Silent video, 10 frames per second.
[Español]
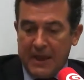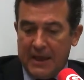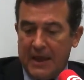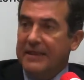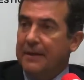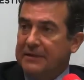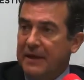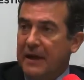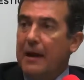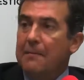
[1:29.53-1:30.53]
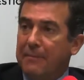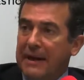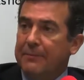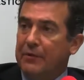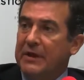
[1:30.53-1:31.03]
eh, adaptada
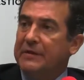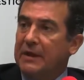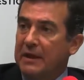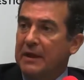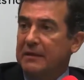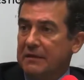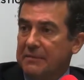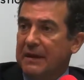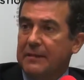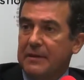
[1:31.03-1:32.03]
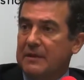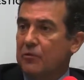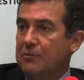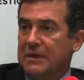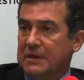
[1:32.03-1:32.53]
para poder adquirir
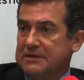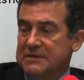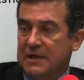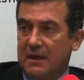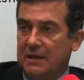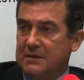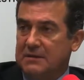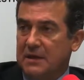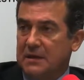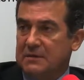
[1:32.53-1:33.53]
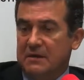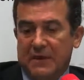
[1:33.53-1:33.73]
anticipadamente un bien de estas características.